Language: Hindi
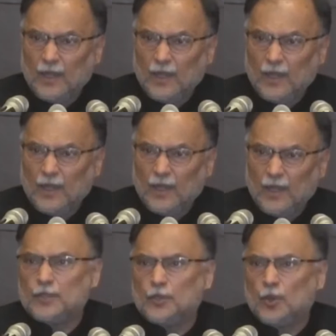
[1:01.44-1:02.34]
वो
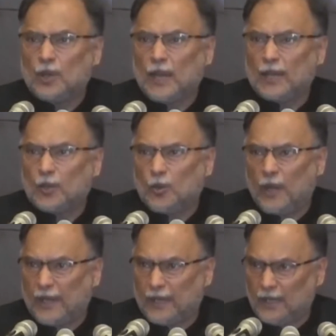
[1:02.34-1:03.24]
हुकूमत जो कल को
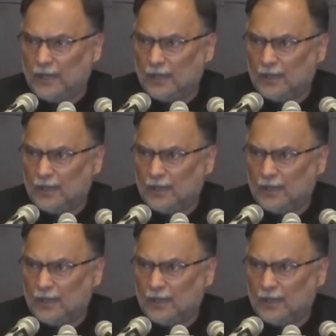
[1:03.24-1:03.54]
आएगी